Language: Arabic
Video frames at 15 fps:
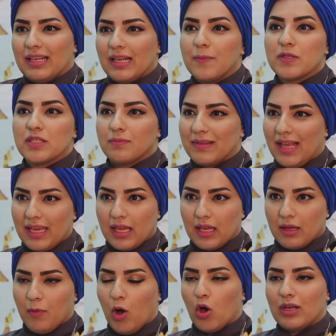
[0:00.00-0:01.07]
اللبس
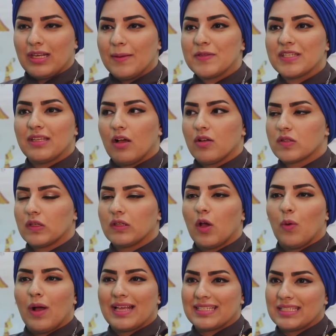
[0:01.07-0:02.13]
مضايقك ما هو اللبس ده اصلا
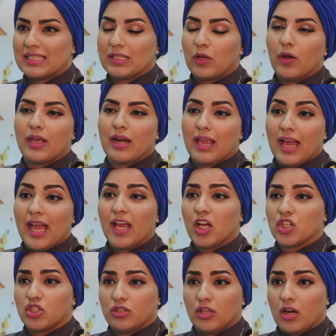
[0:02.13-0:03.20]
هو اساس ان هو يريحك
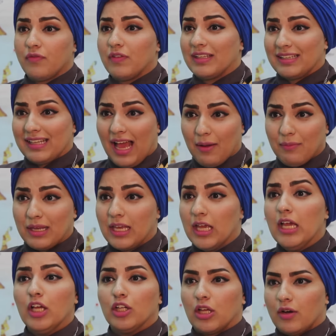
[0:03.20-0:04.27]
عشان تعرفي تتعاملي
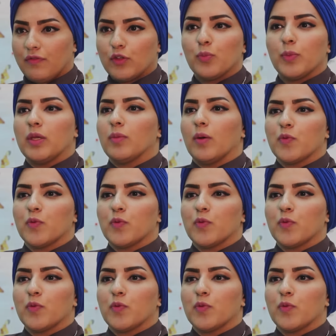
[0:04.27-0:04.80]
تعرفي تبقي